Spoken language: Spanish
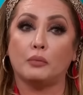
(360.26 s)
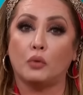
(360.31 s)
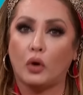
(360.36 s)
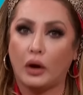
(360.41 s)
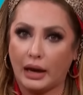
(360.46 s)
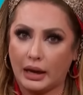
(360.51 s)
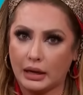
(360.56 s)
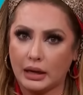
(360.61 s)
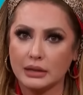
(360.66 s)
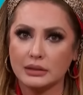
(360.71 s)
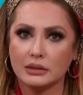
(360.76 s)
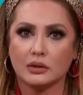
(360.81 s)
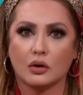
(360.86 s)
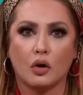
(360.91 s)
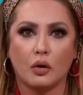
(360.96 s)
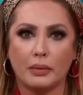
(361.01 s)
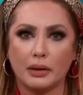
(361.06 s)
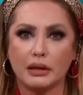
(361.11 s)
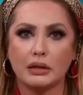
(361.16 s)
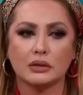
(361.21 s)
mujeres
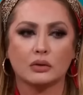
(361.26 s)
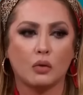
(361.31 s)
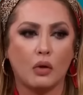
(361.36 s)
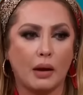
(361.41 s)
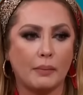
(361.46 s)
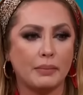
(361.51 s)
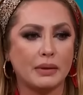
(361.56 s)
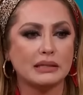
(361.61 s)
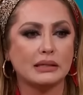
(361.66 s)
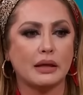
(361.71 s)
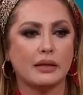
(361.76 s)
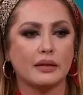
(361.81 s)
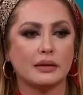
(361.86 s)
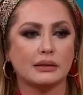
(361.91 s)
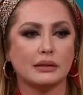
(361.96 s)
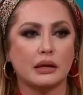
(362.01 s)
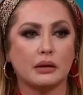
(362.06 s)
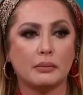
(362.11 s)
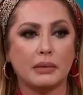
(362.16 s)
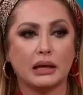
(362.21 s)
jóvenes guapas a
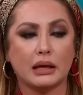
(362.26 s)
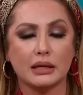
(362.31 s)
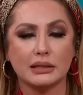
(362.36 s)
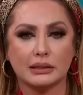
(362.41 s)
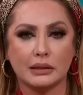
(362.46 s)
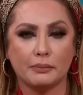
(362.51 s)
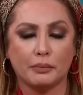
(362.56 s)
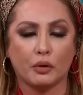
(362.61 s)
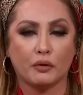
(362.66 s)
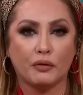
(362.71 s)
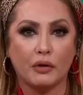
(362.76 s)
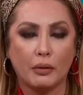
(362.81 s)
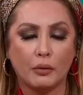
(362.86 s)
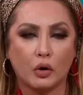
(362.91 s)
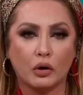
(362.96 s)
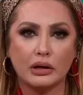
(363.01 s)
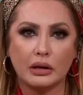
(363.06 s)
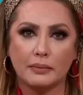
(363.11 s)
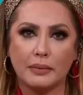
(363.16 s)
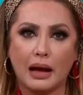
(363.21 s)
decirme que si por
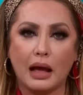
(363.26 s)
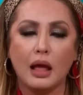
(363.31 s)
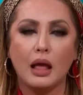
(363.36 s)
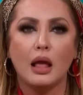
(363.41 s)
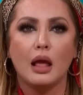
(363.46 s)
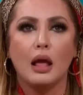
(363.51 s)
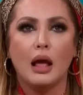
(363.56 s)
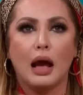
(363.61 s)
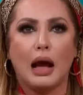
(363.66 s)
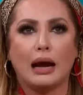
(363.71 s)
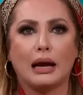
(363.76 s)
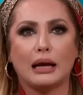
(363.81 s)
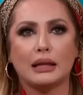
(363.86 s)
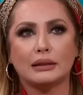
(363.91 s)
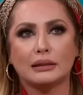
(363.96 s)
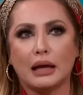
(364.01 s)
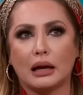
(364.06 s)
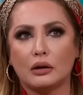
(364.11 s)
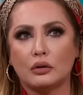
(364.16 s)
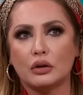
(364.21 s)
favor iba a
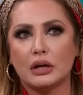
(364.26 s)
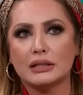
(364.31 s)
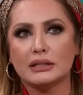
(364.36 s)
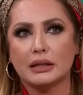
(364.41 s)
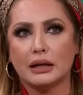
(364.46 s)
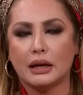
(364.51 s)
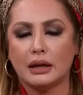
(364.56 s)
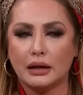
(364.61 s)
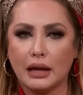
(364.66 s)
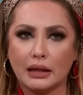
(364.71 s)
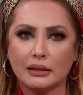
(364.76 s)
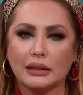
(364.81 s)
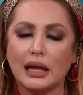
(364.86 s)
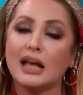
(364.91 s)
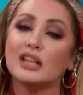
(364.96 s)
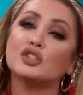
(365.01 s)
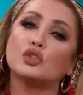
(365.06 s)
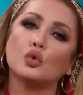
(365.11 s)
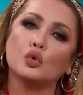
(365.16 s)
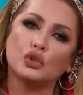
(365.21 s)
cantarle una
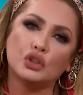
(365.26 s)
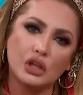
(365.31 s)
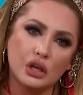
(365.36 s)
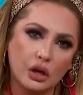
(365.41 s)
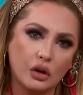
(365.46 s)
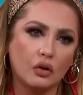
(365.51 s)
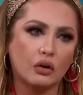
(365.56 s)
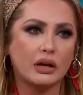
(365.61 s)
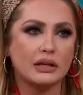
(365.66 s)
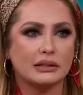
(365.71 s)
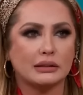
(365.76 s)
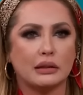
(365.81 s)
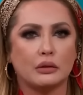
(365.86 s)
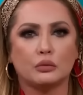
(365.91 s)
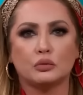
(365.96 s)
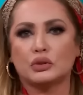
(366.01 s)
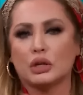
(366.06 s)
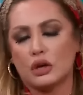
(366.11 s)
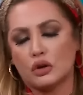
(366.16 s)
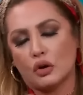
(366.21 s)
serenata a su tío, que es de
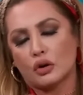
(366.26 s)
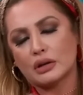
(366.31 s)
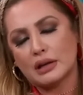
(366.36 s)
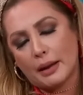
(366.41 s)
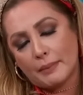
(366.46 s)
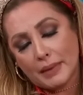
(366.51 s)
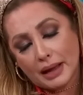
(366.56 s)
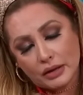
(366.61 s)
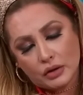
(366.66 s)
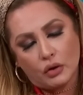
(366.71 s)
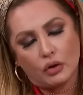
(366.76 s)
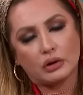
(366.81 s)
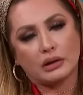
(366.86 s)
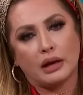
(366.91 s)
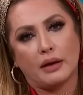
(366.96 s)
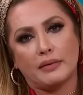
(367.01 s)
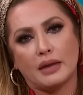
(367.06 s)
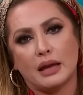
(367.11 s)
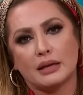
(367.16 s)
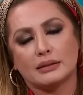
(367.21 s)
un señor ya mayor,
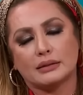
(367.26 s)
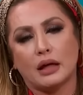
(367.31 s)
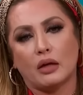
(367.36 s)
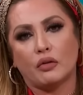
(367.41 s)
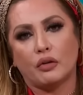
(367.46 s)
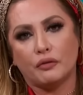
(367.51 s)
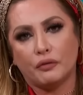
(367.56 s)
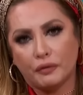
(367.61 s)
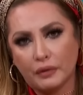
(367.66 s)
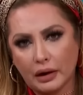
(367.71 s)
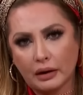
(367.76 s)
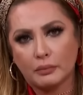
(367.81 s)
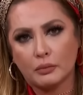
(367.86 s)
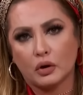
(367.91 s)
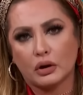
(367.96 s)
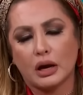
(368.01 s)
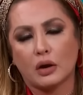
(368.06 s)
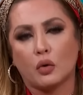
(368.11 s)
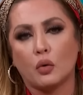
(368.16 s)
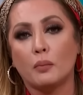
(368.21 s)
que había estado
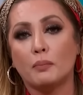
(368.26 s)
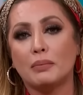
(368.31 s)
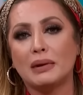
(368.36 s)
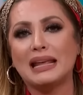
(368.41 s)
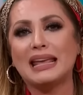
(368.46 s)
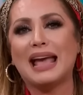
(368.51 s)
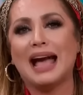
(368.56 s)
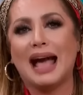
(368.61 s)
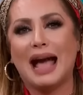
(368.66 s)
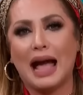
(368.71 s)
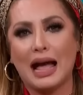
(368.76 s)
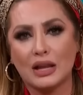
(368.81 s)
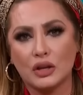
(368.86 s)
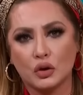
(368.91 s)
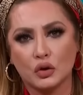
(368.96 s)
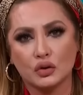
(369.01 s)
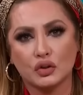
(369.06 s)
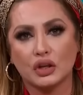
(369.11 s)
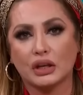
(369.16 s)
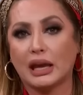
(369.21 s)
enfermo, que cumplía
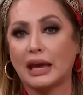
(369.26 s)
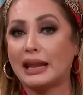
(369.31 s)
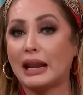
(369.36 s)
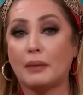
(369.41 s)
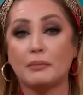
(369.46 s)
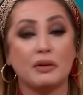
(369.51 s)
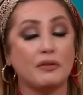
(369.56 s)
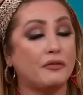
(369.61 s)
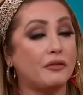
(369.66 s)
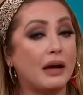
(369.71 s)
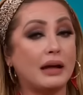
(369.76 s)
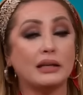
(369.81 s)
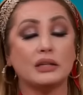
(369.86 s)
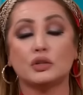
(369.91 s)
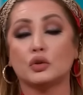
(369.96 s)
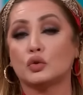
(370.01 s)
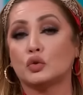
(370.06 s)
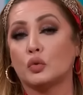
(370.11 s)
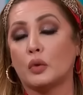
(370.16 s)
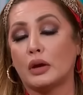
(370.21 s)
años y que era mi fan
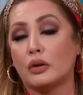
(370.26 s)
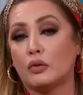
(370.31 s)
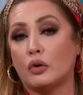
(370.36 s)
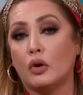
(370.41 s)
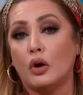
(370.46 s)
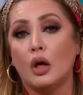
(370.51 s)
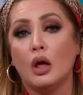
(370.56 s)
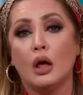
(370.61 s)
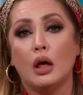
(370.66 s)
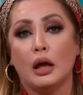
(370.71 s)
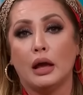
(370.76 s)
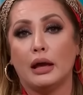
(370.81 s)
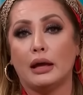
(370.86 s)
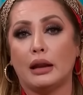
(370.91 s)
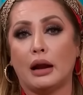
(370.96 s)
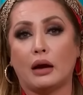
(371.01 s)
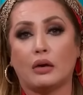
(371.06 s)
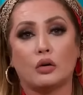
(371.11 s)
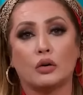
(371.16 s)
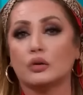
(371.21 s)
y su sueño
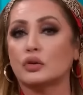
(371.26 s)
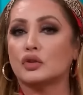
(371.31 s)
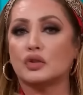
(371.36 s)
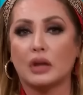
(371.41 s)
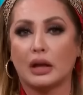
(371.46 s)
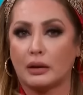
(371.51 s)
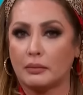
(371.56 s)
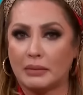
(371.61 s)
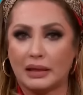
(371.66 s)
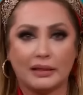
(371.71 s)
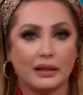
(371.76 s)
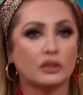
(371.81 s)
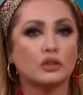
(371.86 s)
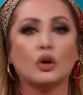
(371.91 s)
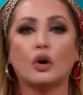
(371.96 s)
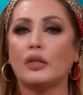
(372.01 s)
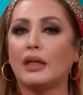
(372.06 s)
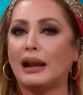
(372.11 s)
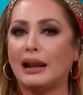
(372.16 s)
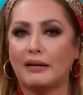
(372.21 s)
era conocerme. De
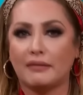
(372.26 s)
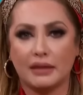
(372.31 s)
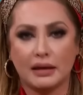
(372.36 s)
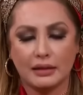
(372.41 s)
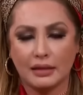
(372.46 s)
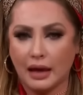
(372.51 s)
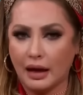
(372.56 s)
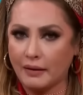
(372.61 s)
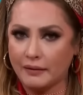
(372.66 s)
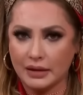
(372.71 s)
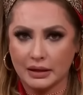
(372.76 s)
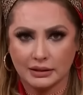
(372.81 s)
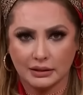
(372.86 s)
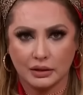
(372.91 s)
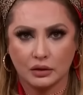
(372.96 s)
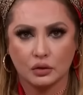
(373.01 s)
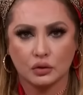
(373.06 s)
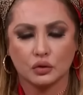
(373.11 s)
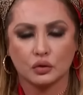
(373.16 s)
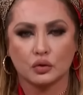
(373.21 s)
toda la vida había
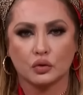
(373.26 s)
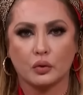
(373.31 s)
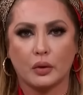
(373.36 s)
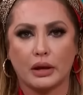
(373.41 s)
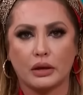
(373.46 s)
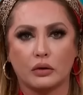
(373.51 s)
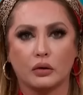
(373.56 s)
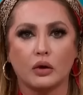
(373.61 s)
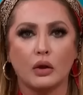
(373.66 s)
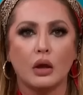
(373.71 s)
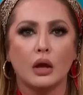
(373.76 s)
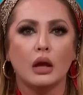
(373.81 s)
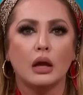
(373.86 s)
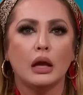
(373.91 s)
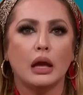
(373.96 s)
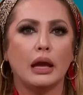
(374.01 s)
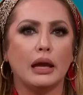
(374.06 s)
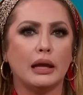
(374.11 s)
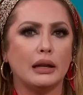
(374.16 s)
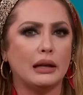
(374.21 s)
sido su sueño.
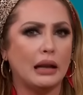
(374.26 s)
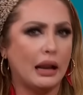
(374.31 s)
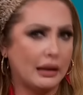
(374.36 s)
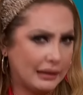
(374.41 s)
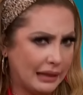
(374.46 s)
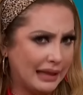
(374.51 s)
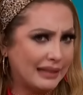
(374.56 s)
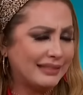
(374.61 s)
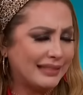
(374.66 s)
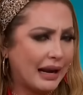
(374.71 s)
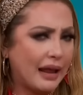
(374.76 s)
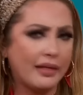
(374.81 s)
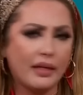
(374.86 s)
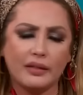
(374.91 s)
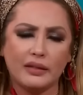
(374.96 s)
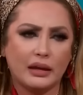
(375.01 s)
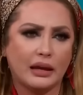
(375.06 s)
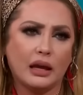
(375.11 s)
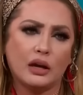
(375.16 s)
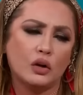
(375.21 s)
Eh, de
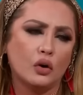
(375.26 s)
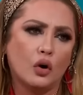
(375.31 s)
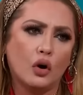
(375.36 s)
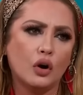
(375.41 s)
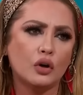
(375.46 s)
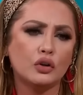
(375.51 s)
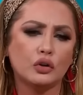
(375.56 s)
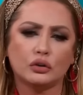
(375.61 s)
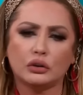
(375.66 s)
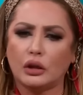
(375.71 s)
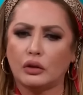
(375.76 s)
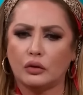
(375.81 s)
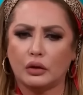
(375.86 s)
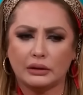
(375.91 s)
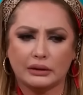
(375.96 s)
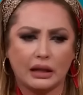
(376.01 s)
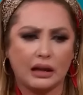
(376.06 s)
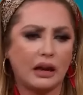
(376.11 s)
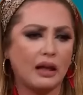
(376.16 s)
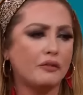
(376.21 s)
entrada dije, no, yo te
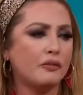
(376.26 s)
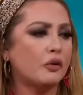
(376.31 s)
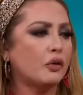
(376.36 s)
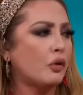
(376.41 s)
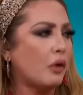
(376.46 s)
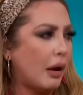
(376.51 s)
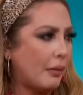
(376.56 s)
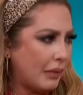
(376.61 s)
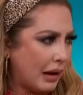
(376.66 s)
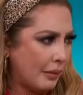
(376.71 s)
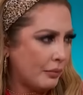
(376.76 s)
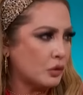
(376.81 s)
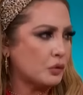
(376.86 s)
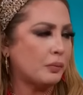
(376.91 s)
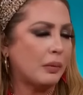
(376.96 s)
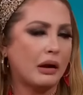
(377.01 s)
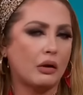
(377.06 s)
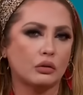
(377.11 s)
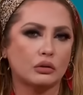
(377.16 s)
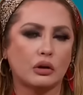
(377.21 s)
doy el teléfono,
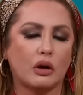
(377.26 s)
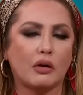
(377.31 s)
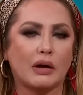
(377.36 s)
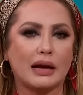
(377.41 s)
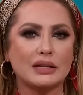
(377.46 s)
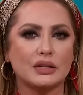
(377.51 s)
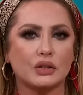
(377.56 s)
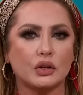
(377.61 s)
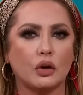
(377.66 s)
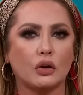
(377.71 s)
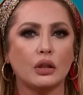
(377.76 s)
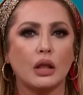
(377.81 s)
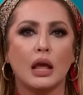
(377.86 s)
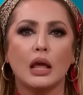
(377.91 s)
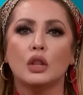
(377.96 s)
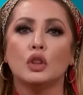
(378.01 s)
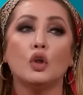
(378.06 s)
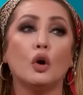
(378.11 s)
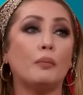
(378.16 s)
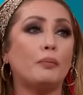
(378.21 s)
hablamos para otra ocasión.
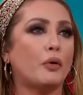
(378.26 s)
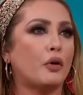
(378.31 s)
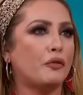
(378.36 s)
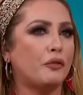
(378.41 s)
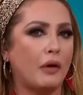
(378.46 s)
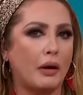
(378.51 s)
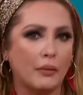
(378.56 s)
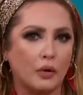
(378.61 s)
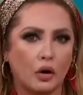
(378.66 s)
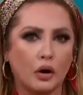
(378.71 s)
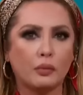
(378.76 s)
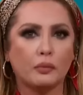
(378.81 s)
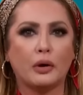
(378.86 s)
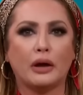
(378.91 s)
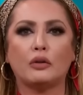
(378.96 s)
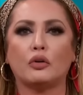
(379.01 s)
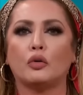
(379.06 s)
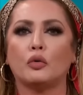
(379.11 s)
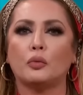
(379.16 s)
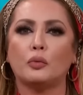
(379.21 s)
No, por favor,
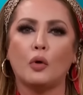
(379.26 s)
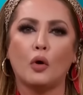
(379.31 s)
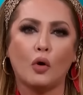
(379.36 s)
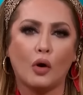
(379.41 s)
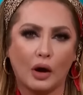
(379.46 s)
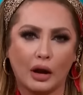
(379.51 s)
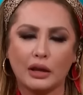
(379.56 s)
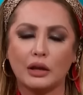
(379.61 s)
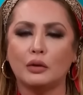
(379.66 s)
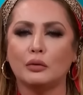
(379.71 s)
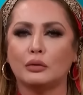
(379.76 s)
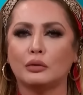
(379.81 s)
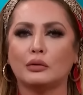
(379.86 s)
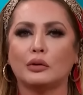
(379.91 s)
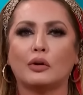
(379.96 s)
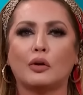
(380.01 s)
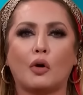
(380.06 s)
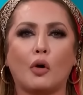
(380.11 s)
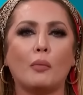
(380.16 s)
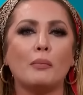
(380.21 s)
bueno, hubo ahí
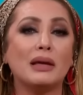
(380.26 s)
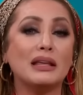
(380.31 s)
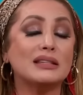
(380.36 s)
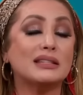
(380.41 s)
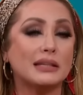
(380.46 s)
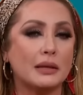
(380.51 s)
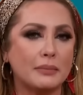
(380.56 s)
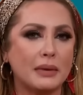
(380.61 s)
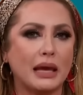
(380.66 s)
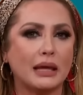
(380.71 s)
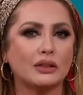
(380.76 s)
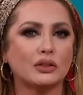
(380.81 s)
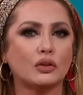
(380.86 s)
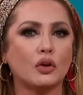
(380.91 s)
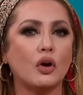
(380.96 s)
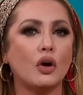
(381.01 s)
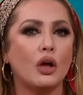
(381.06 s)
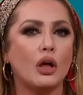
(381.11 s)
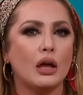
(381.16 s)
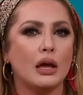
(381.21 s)
un
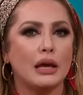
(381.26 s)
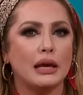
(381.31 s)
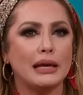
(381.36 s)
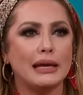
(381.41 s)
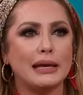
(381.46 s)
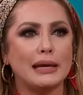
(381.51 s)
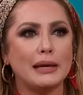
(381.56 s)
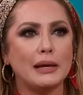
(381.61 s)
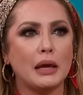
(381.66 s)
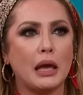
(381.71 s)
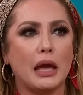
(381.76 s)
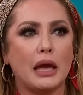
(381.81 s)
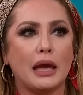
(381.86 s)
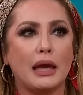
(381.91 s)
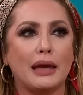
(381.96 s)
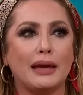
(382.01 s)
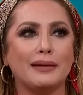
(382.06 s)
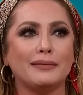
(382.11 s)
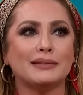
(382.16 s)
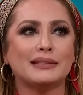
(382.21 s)
convencimiento y
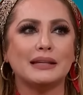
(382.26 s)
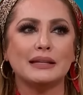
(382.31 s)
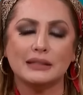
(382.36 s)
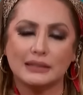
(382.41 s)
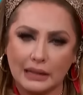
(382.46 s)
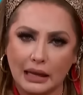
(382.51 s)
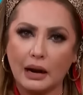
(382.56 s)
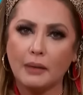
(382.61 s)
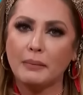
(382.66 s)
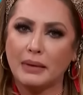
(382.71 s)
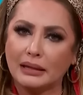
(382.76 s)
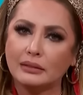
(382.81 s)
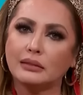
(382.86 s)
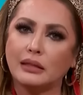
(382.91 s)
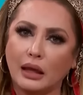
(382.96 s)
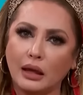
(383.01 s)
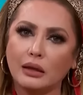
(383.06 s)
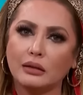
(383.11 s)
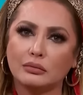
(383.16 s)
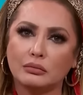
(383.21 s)
eh,
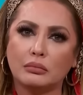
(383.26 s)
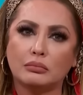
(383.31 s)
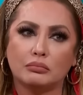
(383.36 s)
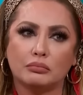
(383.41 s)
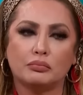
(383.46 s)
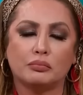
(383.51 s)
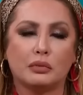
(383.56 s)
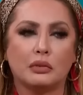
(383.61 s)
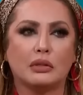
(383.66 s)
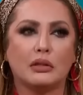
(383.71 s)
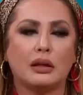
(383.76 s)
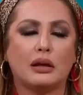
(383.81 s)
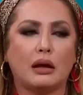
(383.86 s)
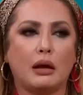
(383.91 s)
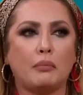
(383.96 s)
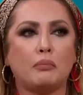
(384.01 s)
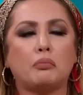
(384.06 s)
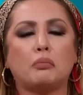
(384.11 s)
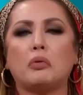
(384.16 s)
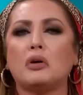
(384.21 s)
sinceramente
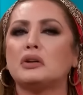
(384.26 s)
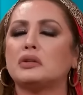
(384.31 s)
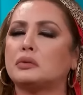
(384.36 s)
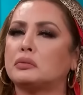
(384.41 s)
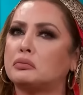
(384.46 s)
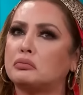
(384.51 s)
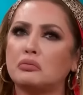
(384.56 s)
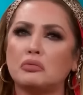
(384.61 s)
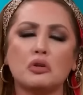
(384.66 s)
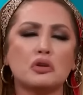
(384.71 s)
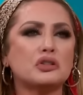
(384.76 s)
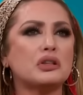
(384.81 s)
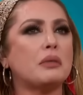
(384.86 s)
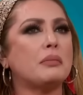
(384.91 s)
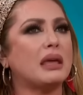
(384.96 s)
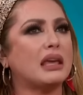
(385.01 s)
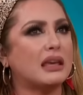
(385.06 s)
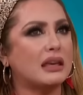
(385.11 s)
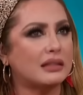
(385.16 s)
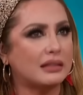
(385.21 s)
dije, pues no
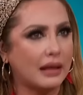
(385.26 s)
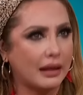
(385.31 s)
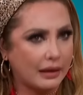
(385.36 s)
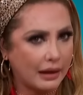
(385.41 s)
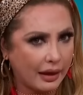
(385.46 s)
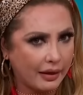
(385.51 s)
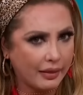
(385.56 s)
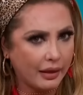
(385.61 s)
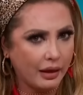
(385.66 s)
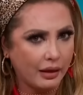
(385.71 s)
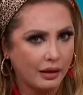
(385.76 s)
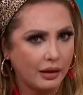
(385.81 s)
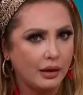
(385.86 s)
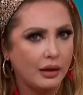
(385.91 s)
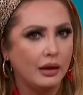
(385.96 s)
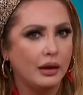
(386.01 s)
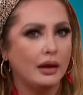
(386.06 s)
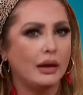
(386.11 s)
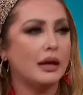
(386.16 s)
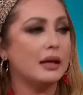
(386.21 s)
se me quita nada.
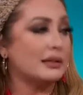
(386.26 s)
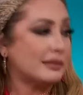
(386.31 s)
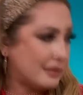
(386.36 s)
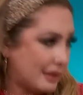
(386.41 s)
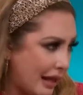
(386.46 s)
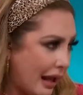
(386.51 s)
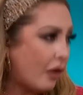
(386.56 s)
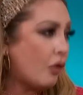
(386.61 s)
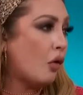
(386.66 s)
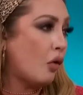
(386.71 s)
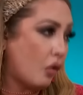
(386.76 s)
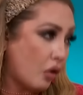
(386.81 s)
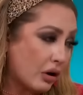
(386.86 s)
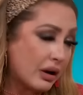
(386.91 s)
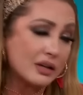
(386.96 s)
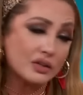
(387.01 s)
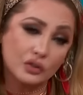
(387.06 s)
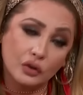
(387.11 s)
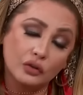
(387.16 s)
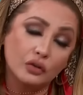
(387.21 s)
Eh, tengo un
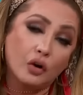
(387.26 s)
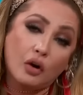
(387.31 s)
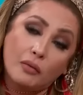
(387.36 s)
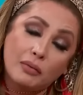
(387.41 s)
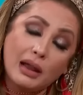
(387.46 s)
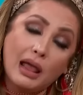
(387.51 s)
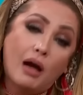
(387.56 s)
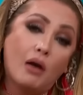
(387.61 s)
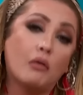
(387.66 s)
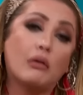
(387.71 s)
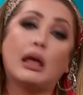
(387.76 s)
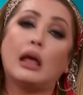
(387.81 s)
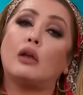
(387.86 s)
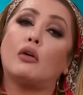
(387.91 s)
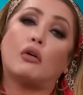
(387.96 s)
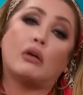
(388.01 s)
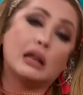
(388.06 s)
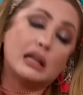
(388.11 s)
corazón noble, aunque lo